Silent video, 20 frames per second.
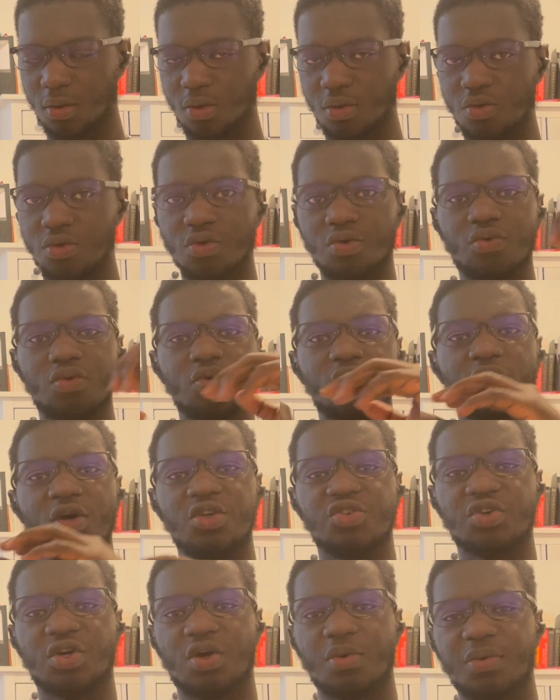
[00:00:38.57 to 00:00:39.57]
Du coup, euh,
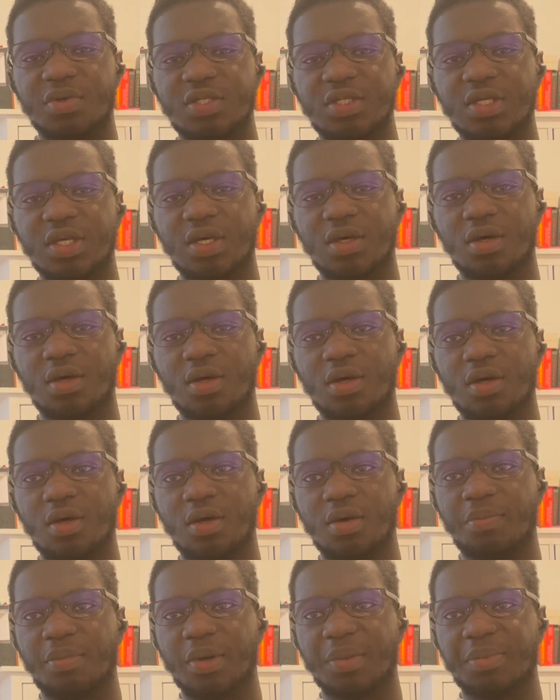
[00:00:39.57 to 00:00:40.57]
je vais euh,
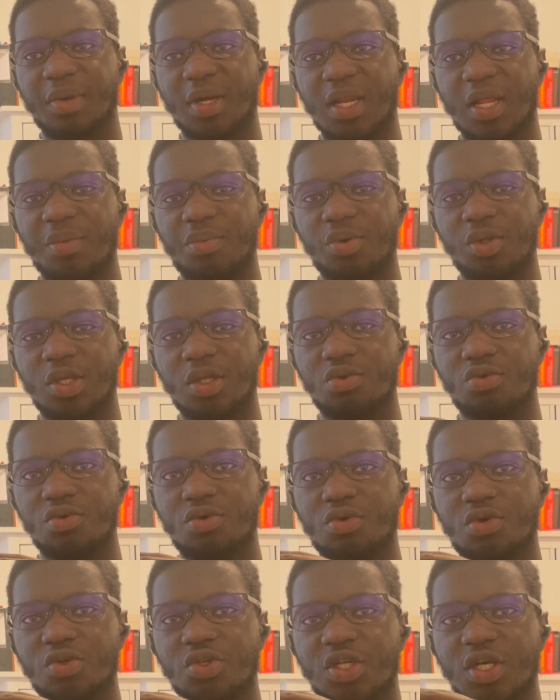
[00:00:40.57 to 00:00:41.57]
par parler un peu des doutes
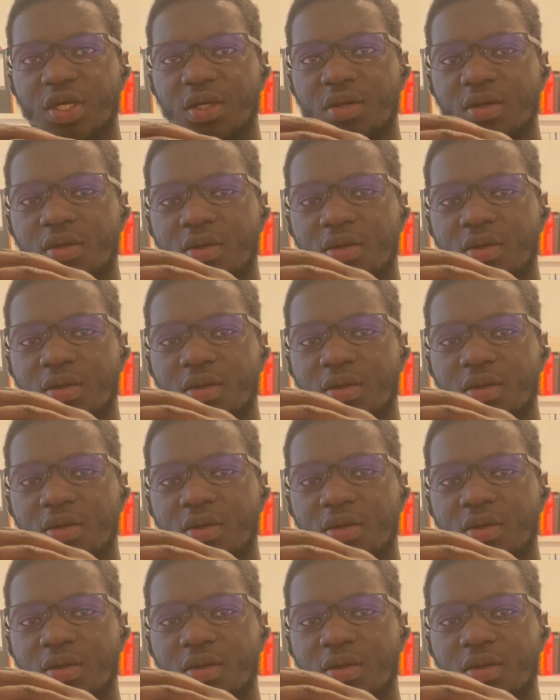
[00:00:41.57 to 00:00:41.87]
que j'ai.